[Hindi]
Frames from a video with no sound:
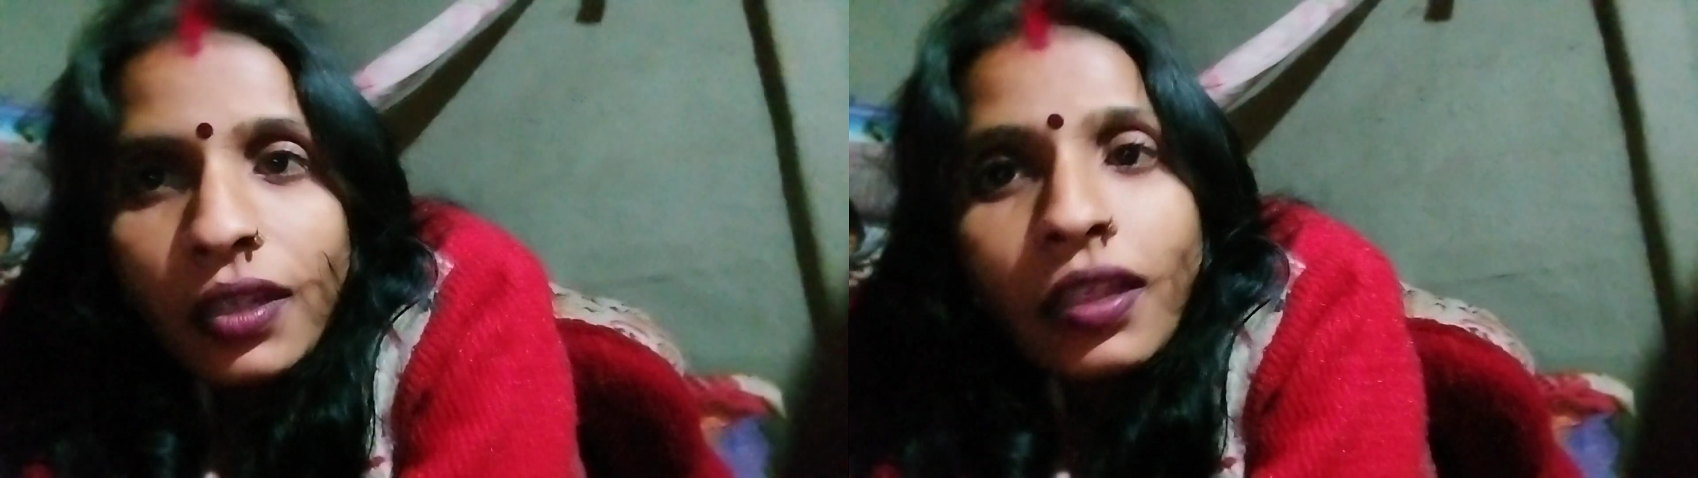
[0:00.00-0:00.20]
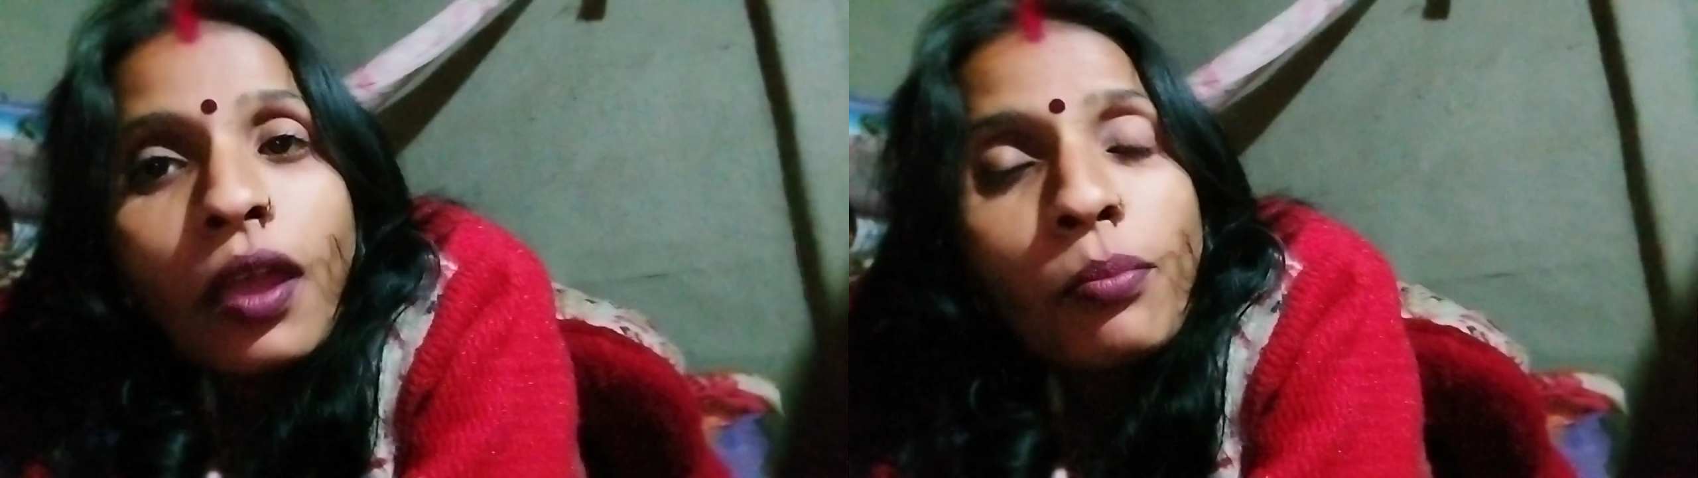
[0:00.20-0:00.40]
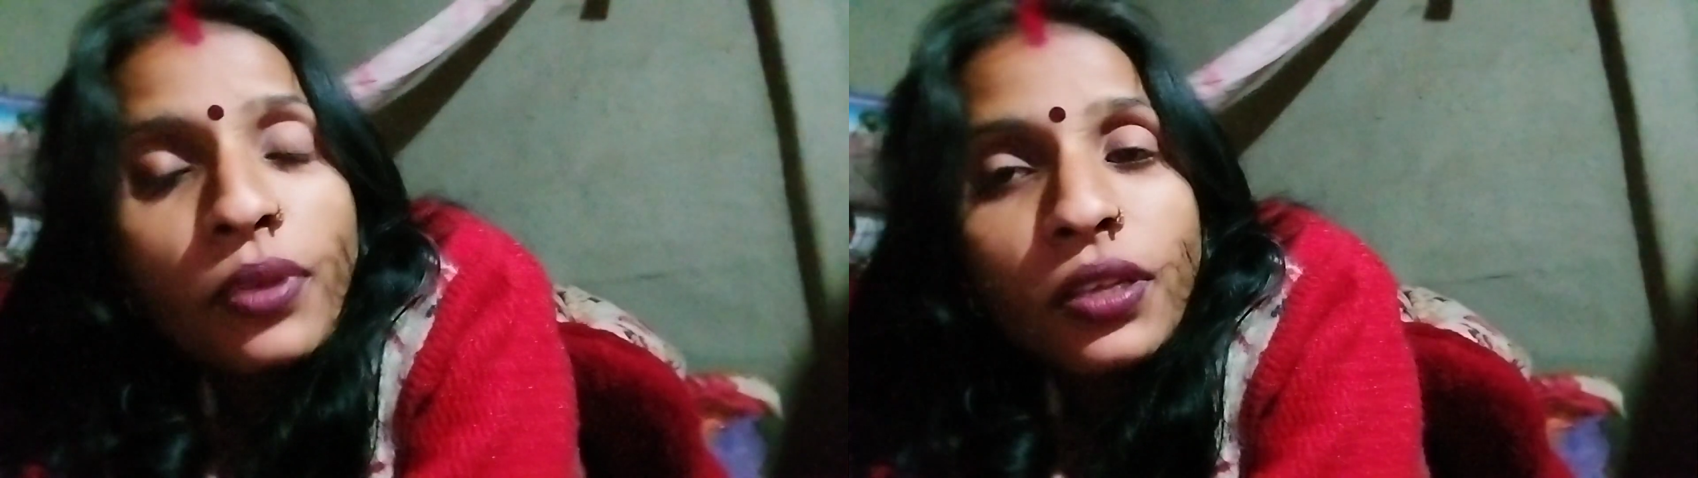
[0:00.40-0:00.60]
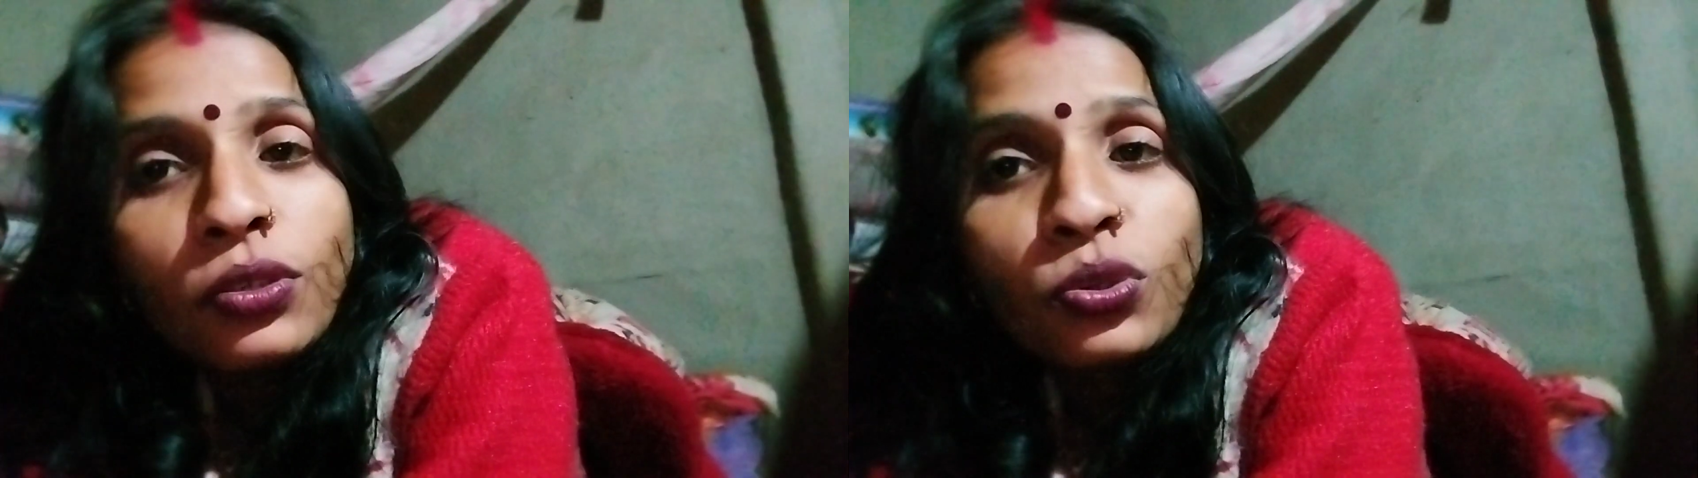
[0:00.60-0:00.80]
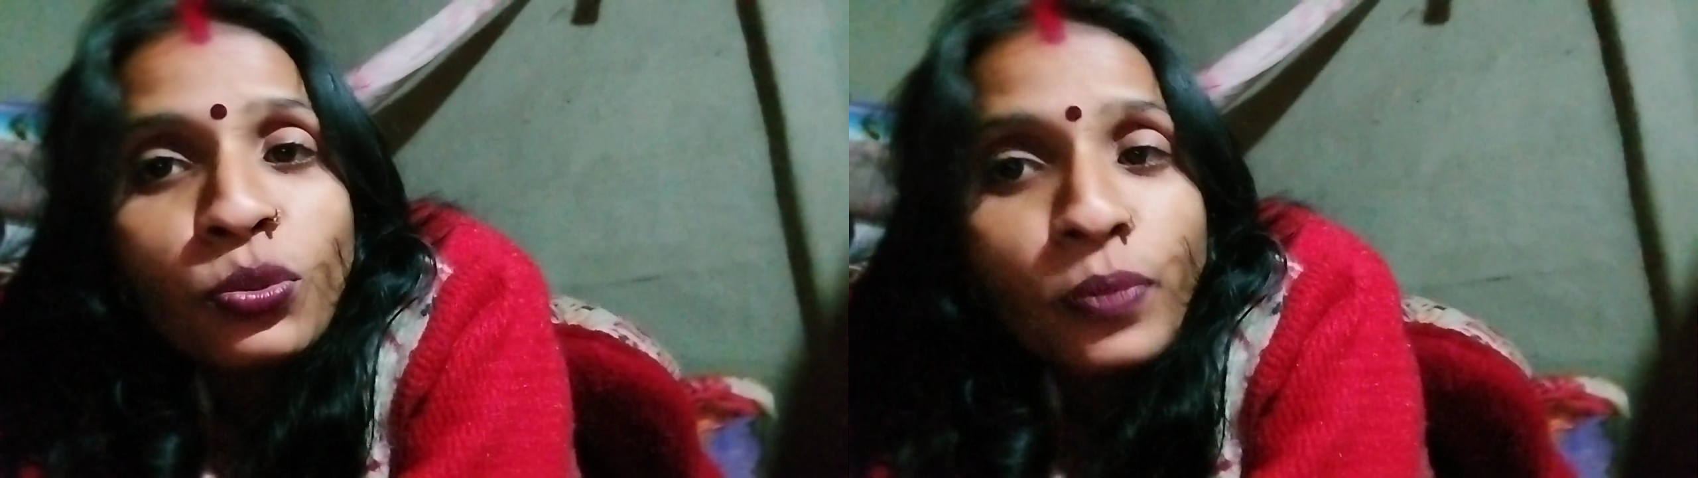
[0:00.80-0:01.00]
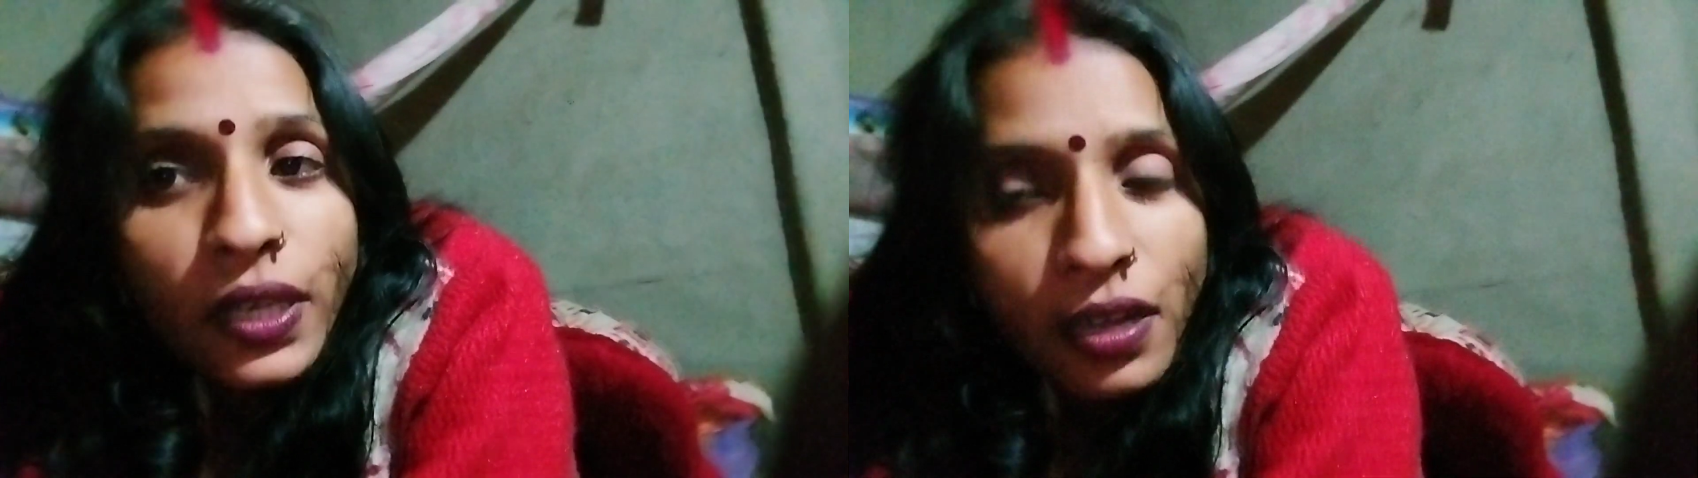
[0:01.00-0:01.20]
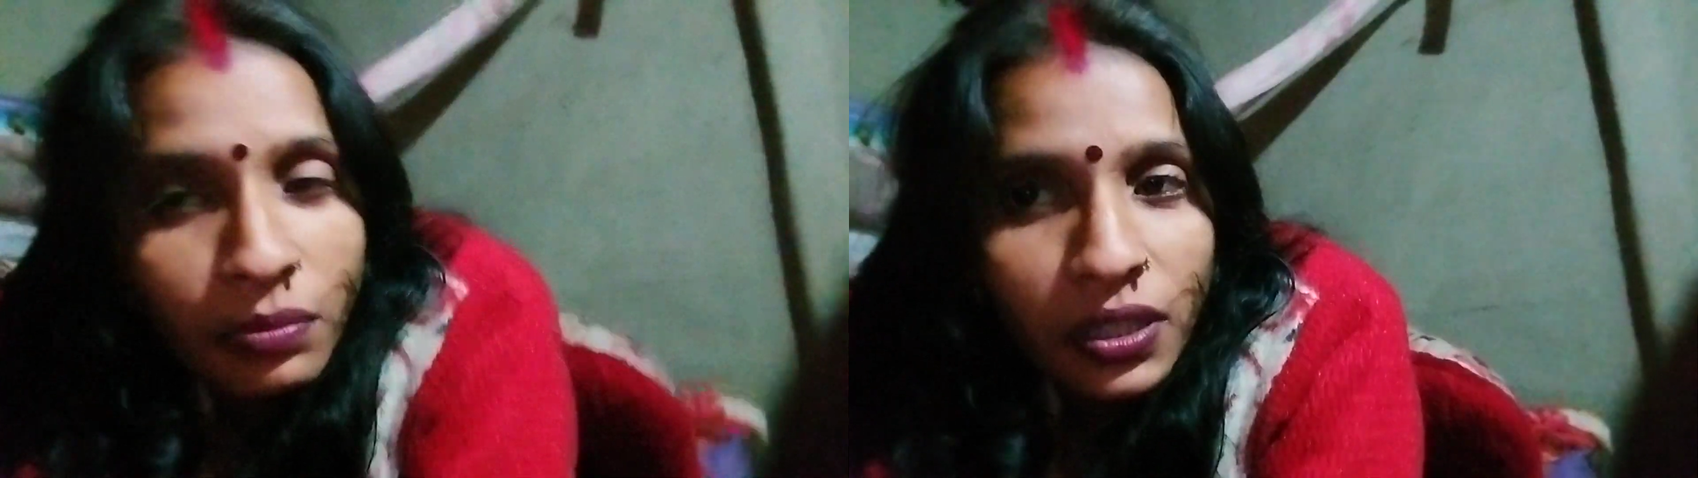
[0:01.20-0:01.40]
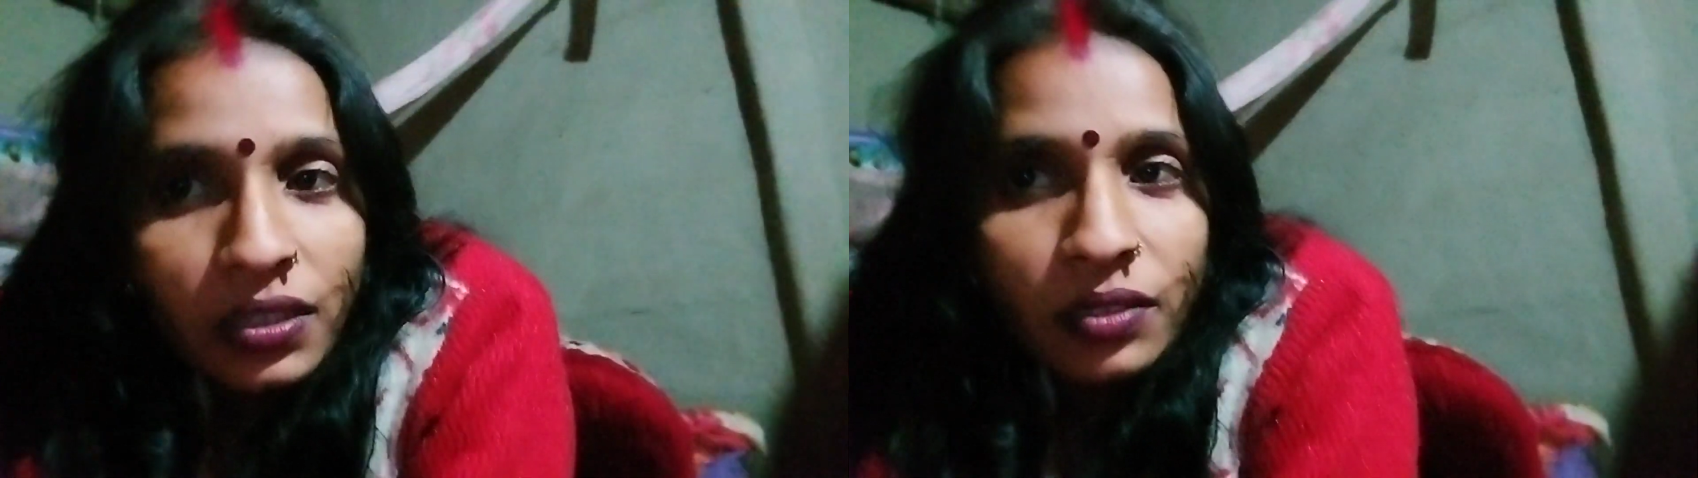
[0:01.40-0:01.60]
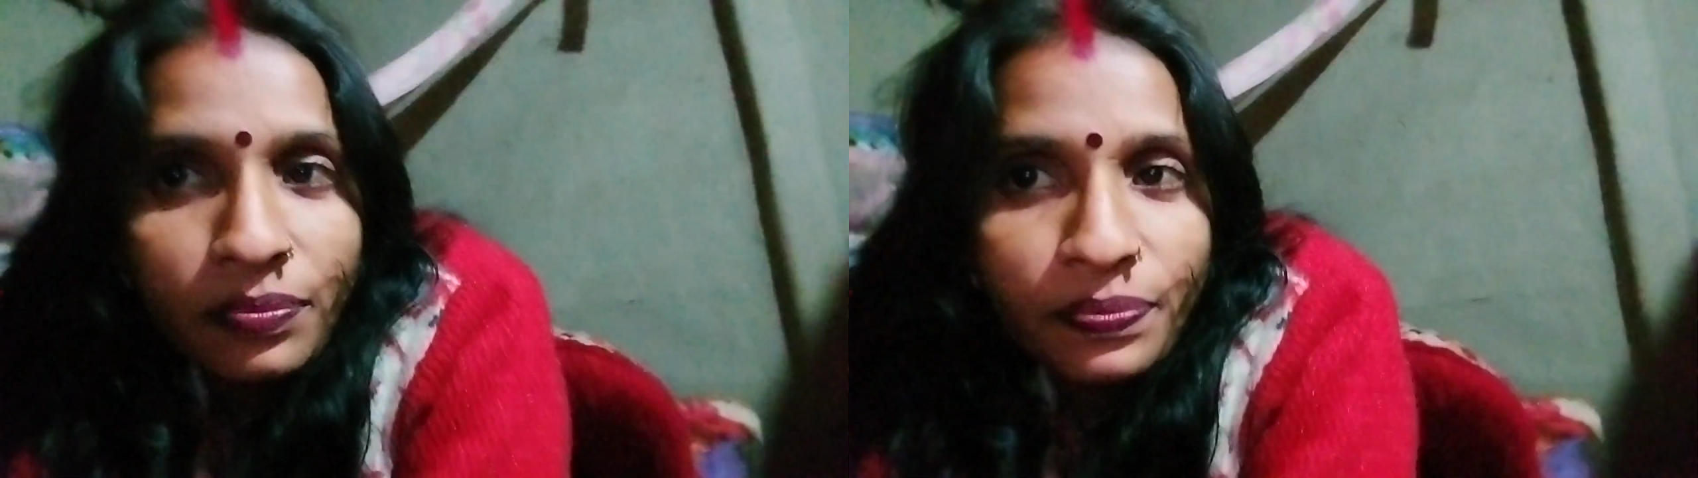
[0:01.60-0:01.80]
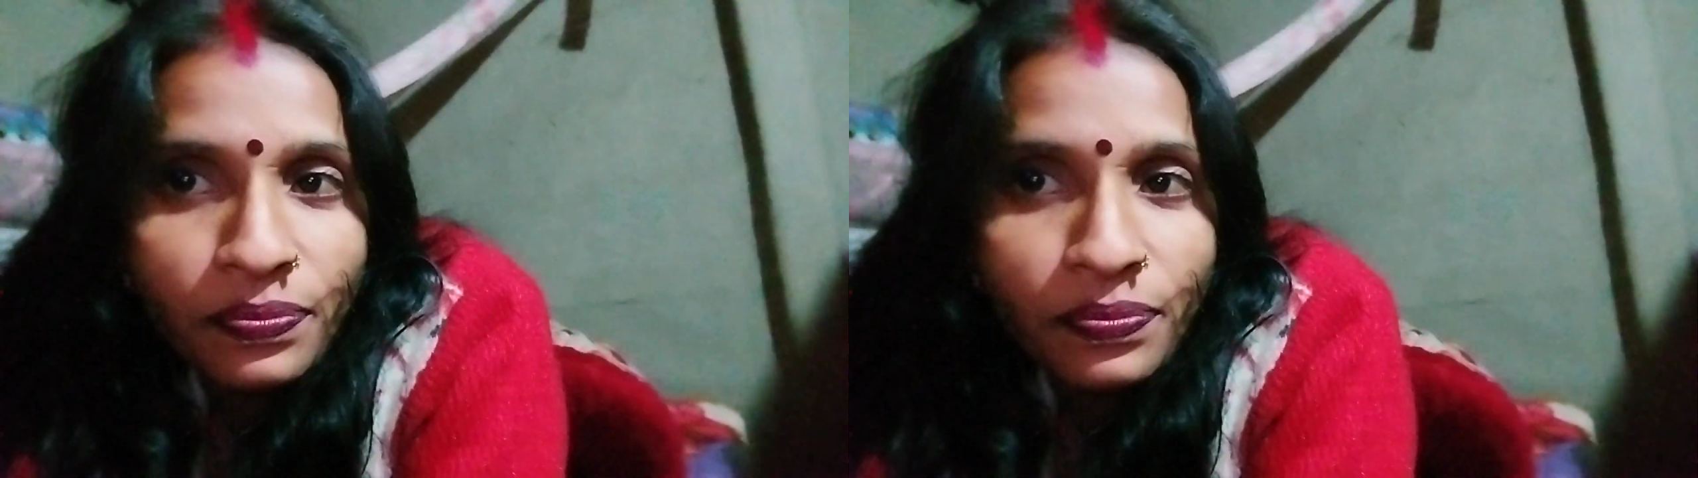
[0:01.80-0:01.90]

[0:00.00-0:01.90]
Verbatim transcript: कि हम भी यूट्यूब पे काम करें